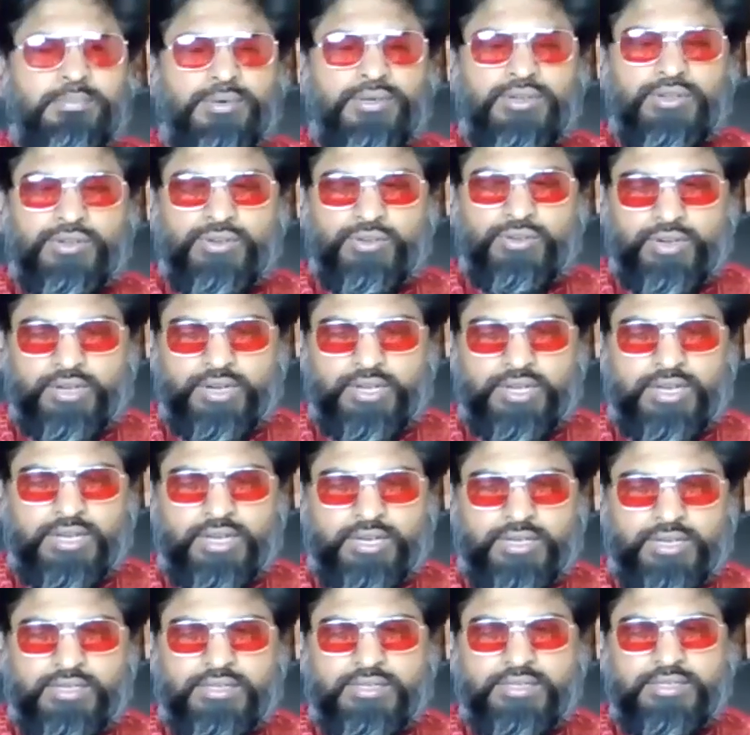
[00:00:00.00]
விழிப்புணர்வு
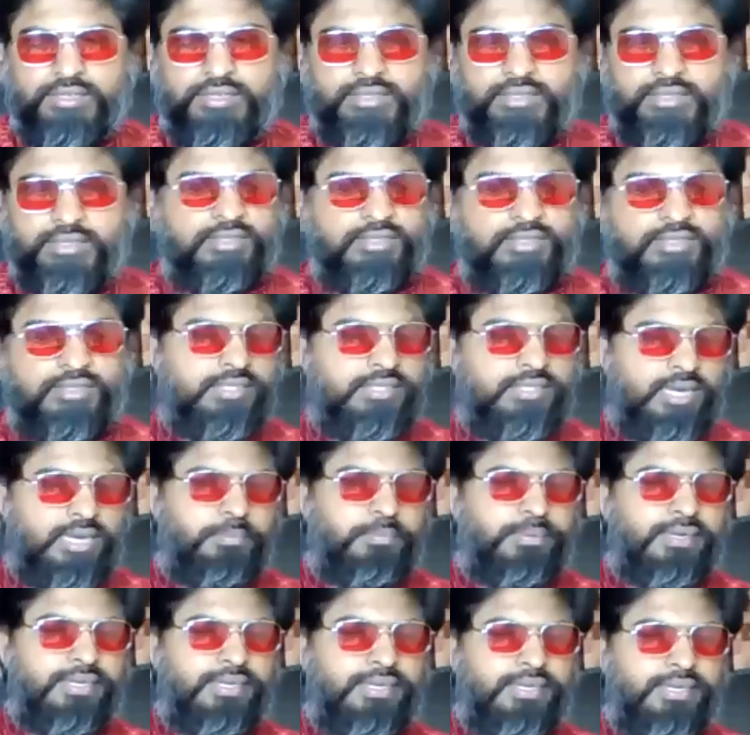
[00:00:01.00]
கொள்ள
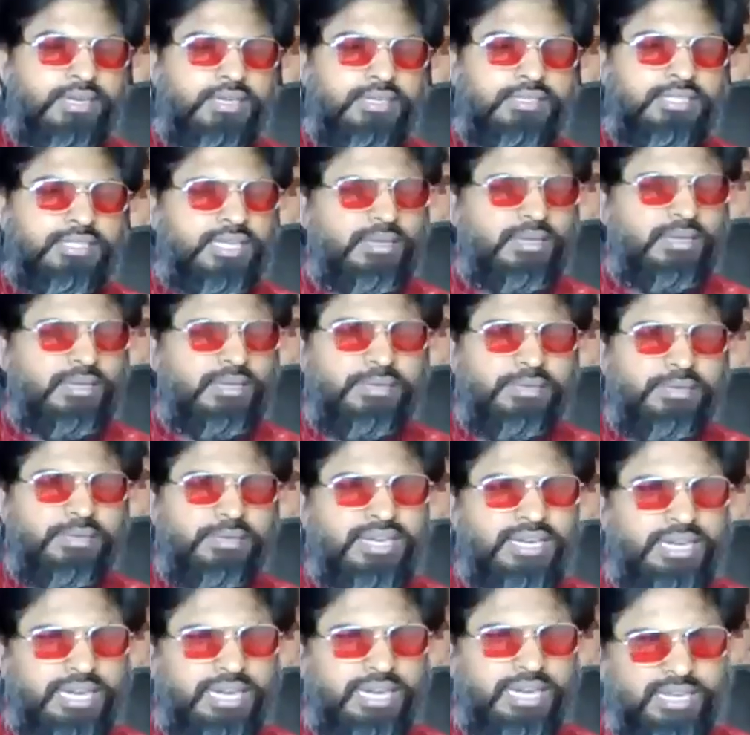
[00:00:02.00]
சில பெண்கள் சில
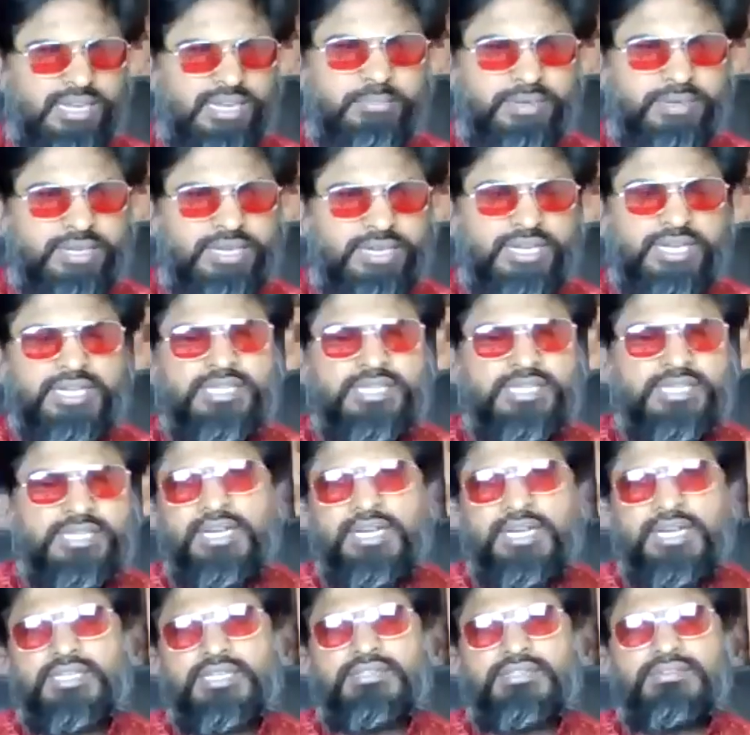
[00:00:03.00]
பெண்கள் நிறைய பெண்களுக்கே
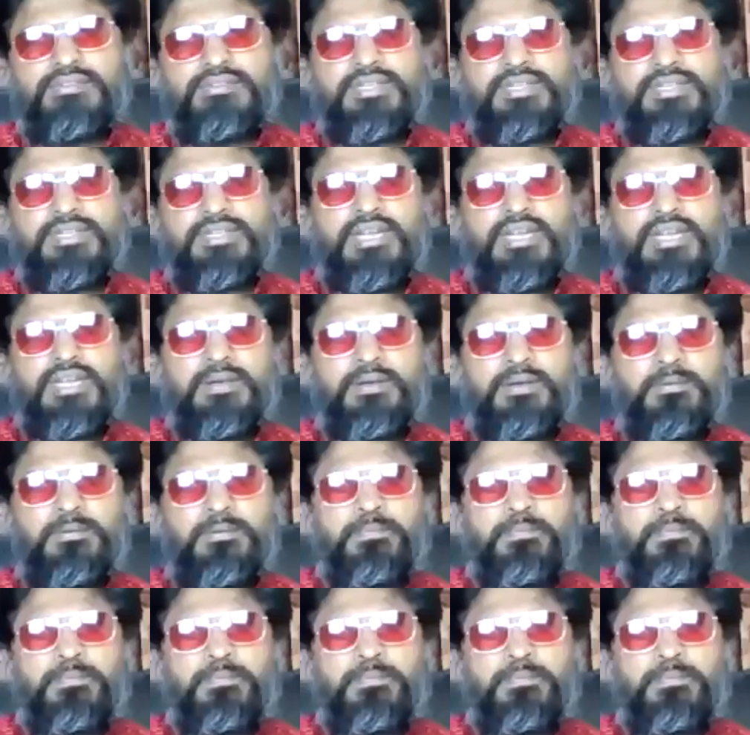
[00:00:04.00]
இது நடக்குது வீட்டில்